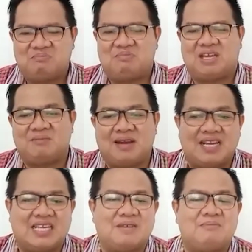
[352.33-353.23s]

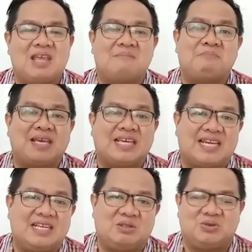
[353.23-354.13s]
Bagaimana kita
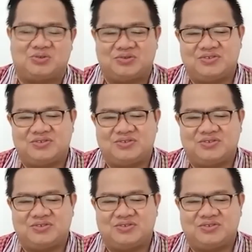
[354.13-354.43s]
menyampaikan itu?